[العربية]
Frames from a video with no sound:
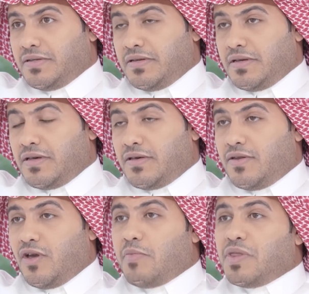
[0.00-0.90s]
نعم
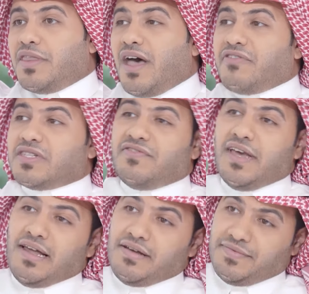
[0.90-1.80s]
اليوم انت تنافس
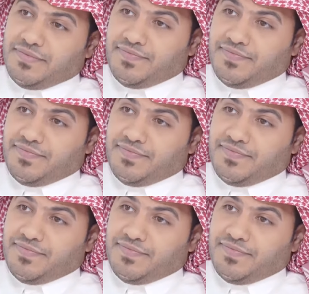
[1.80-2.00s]
فيله